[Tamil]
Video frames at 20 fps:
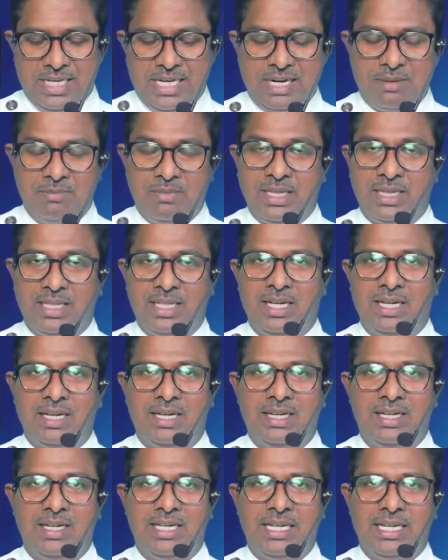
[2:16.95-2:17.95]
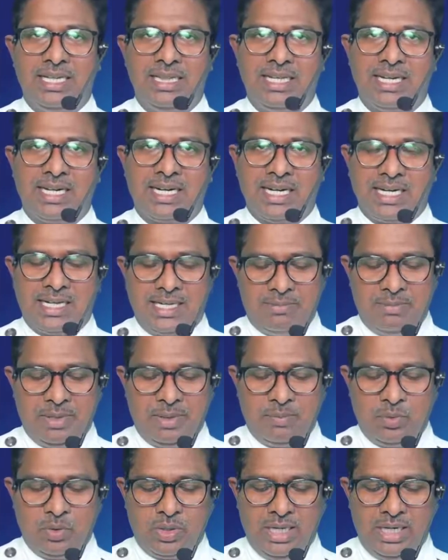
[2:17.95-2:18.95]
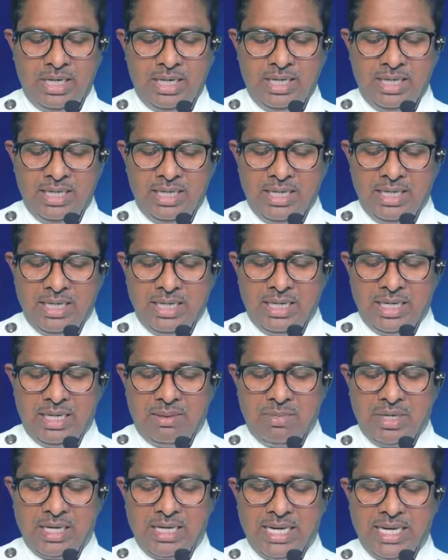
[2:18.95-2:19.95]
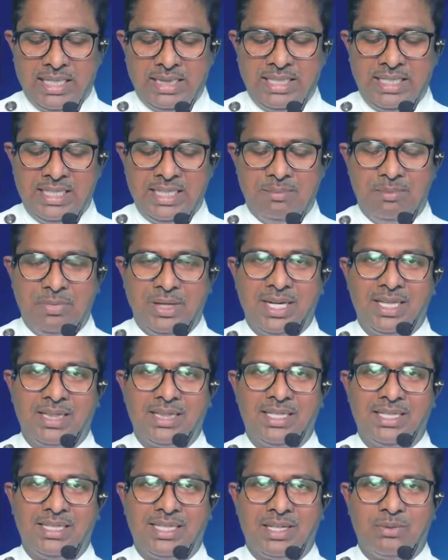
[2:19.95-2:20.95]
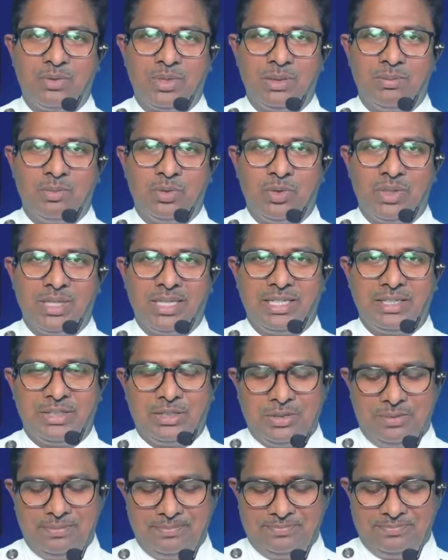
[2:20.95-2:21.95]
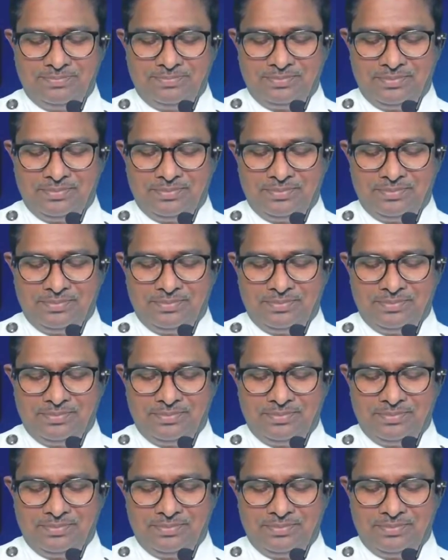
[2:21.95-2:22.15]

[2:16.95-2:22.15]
ஆரம்பத்தில் இந்த கட்டமைப்புகள் நமக்கு அதிக பலத்தை தருவது போல இருக்கும்